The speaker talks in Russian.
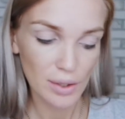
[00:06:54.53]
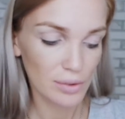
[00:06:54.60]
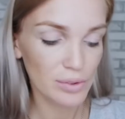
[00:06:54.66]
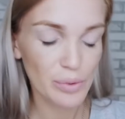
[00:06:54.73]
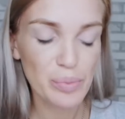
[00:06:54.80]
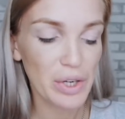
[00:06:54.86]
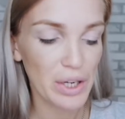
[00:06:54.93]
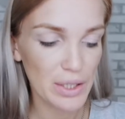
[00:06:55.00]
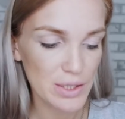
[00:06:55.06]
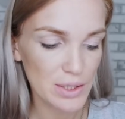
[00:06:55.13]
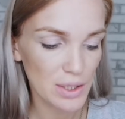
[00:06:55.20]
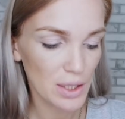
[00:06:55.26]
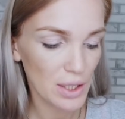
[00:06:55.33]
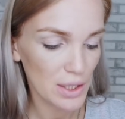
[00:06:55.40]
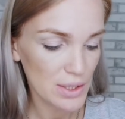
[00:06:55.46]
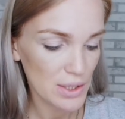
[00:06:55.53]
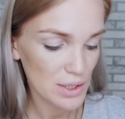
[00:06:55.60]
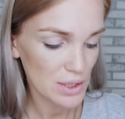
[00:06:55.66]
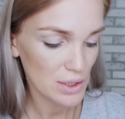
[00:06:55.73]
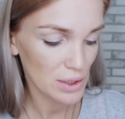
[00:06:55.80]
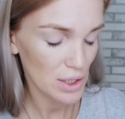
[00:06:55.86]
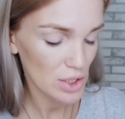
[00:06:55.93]
Выбирайте, как
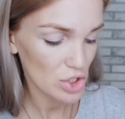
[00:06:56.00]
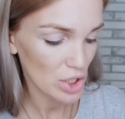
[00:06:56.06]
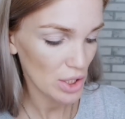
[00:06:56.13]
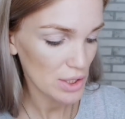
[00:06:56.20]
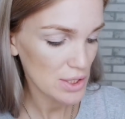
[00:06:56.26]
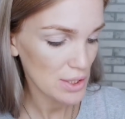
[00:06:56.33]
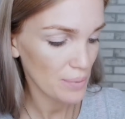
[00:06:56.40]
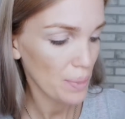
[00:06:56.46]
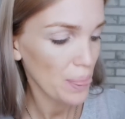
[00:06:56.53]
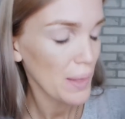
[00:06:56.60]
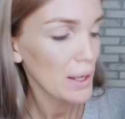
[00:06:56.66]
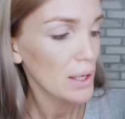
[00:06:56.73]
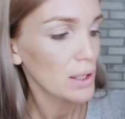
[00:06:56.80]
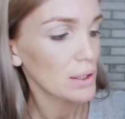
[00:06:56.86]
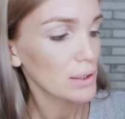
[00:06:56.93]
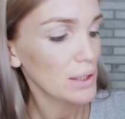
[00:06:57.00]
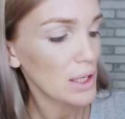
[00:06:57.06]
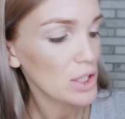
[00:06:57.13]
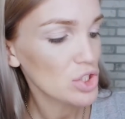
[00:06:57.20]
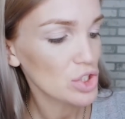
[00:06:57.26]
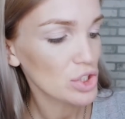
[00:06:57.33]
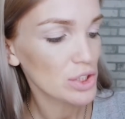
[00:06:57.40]
хотите, ложаться А
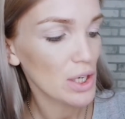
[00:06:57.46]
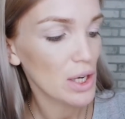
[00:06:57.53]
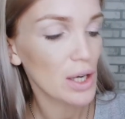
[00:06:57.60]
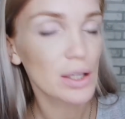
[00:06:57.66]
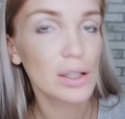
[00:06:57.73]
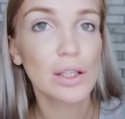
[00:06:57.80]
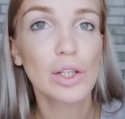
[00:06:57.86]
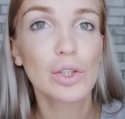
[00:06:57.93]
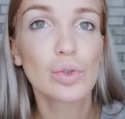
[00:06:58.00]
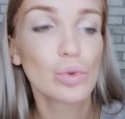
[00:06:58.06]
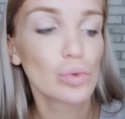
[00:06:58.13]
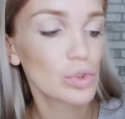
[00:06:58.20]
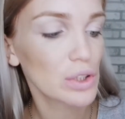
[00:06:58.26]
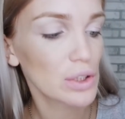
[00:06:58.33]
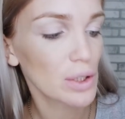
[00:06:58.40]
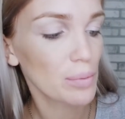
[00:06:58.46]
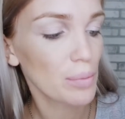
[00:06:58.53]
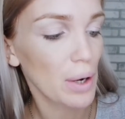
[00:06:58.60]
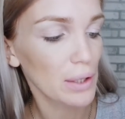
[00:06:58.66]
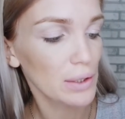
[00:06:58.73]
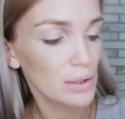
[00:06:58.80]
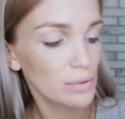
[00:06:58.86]
дальше я кладу, вот это
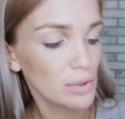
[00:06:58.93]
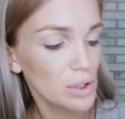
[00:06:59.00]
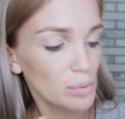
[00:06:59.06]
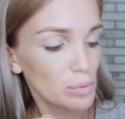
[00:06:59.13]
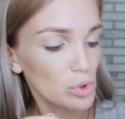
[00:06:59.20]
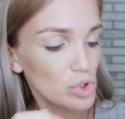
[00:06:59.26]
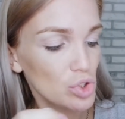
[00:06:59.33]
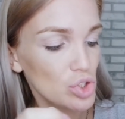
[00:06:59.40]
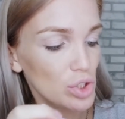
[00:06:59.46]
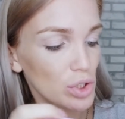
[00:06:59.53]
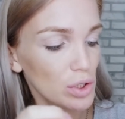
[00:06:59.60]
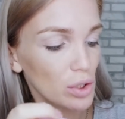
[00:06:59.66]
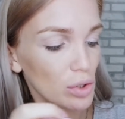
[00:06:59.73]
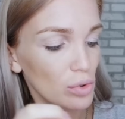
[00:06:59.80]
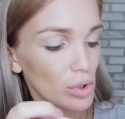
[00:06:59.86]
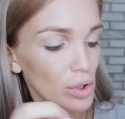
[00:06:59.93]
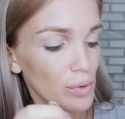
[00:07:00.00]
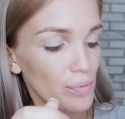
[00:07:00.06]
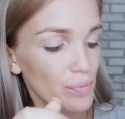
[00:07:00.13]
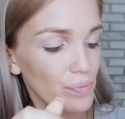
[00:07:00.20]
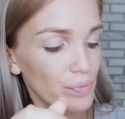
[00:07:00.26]
матовый немножечко такой.